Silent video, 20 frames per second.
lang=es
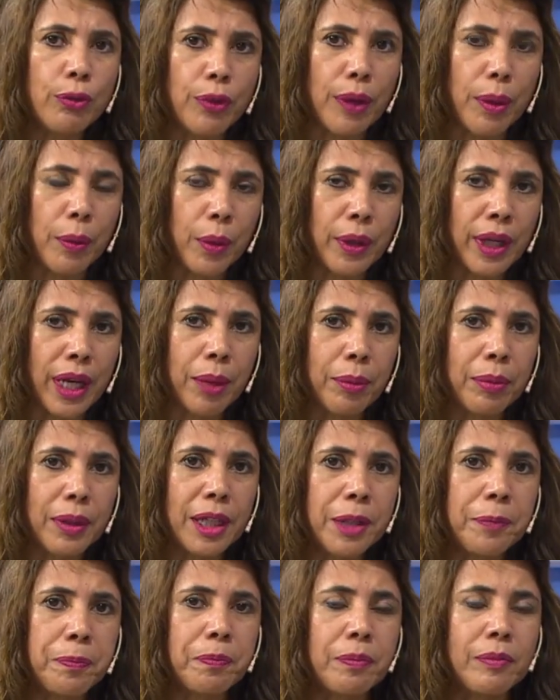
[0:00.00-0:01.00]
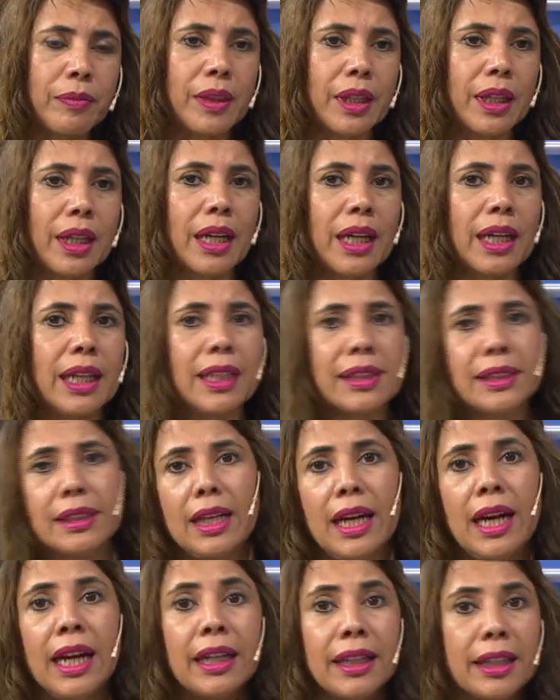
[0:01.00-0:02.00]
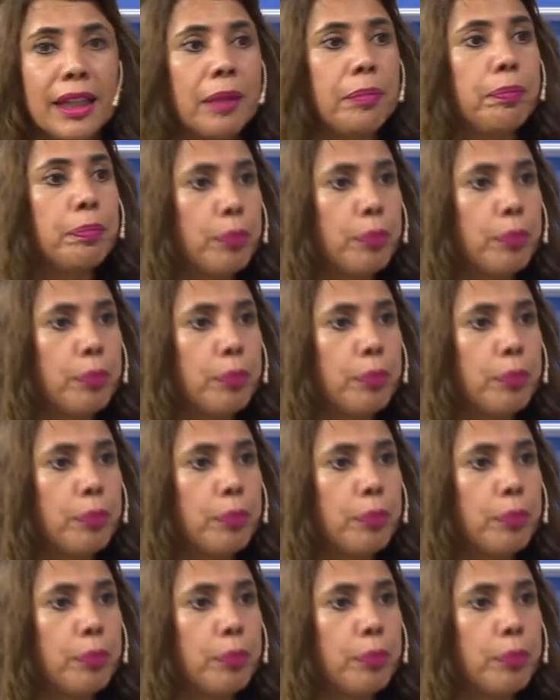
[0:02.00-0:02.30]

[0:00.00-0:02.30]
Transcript: favorable a las arcas